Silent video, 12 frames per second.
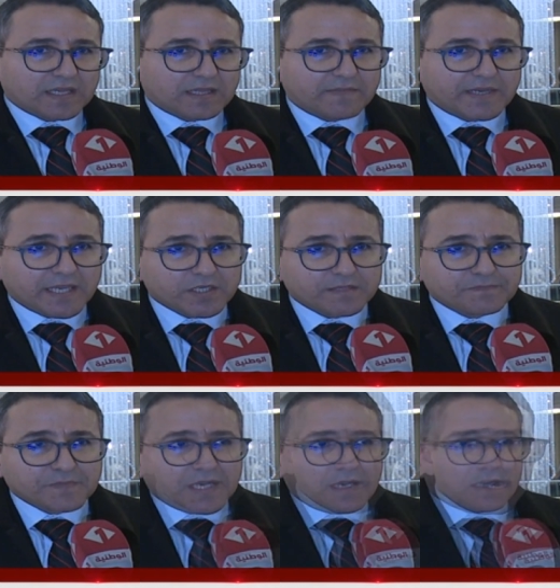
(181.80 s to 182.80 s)
وايضا المناجم
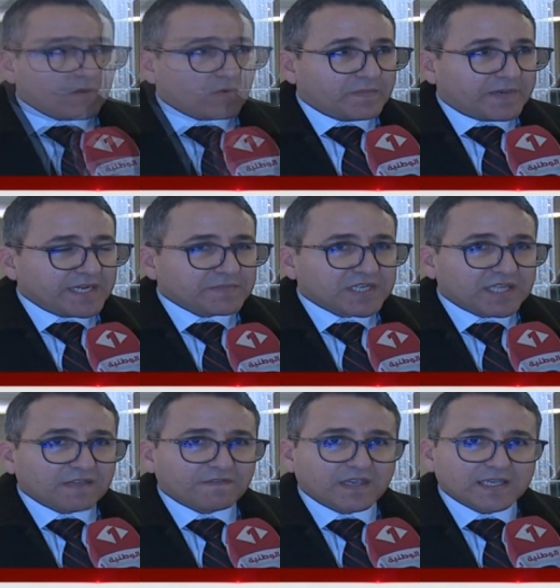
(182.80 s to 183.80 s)
والبرنامج
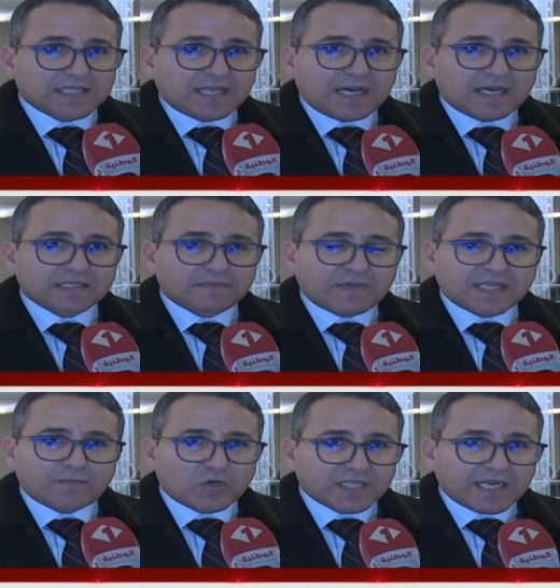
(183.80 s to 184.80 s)
هذا فيه اصلاحات مع
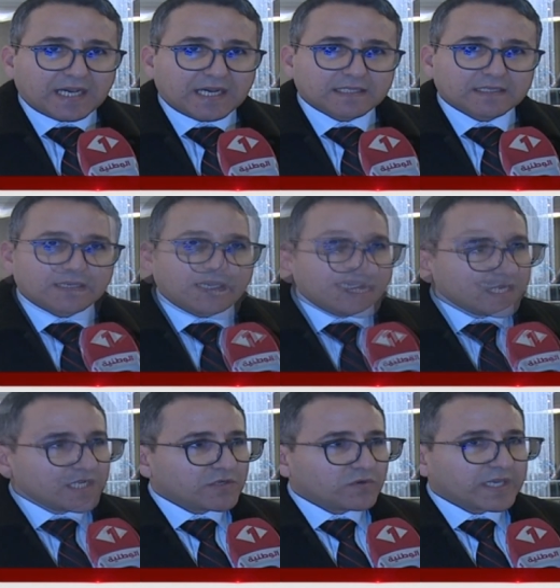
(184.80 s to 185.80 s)
معناتها مقترحات حتى
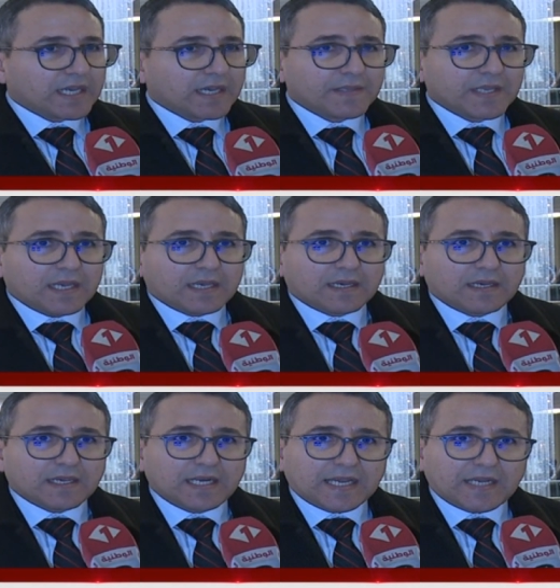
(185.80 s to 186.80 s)
شروكيه
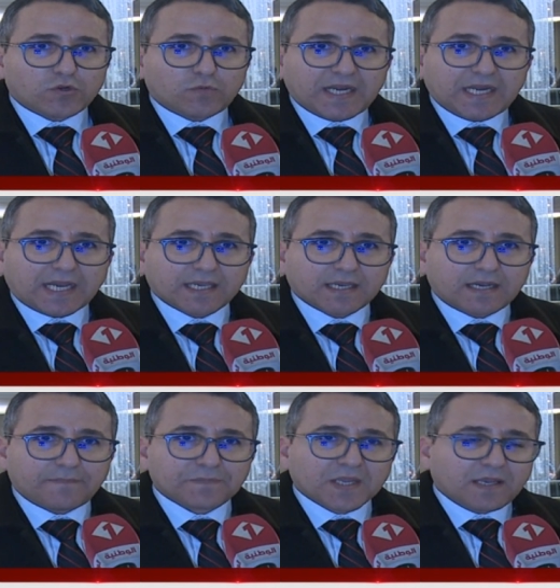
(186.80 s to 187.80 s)
آه، الا انه مع
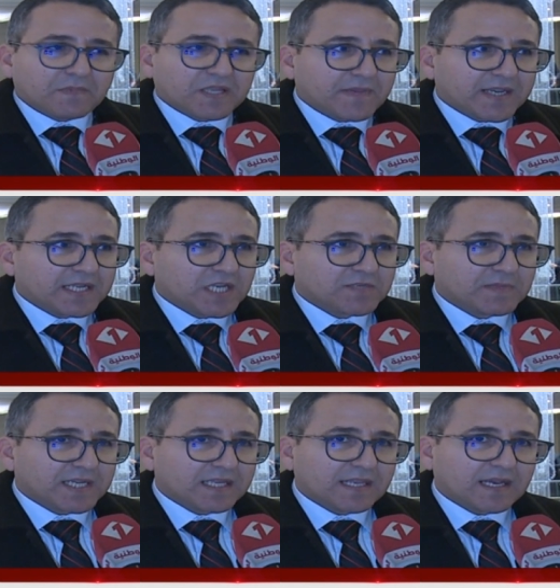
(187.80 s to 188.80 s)
الحقيقه ما تمكناش
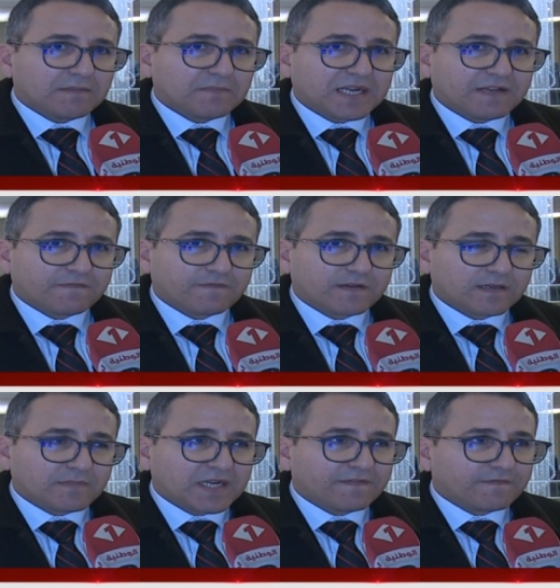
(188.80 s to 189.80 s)
من ايداع الملف
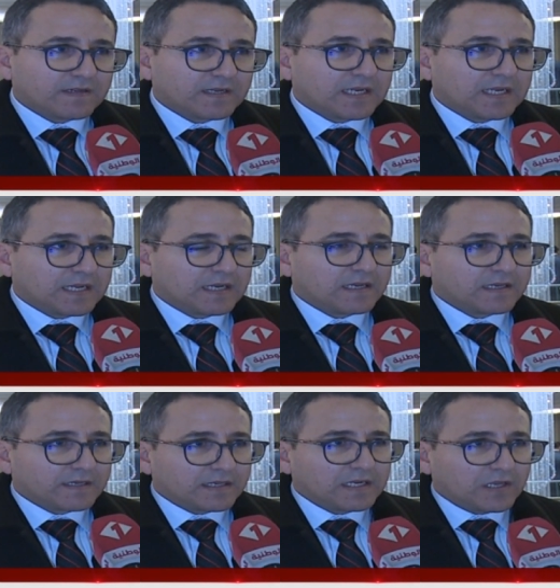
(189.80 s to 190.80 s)
ملف
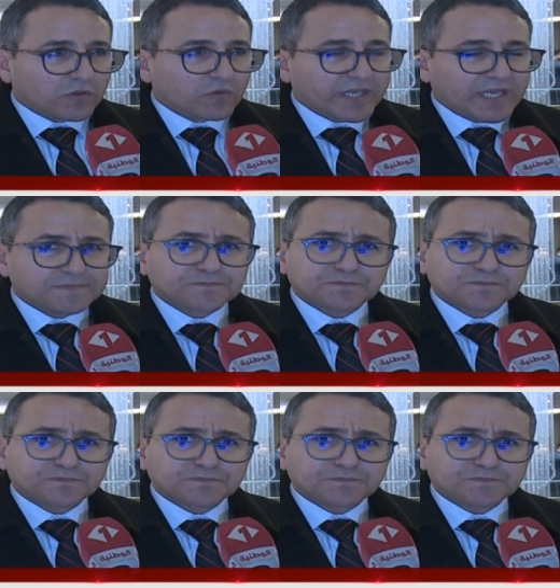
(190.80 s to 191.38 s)
العضويه.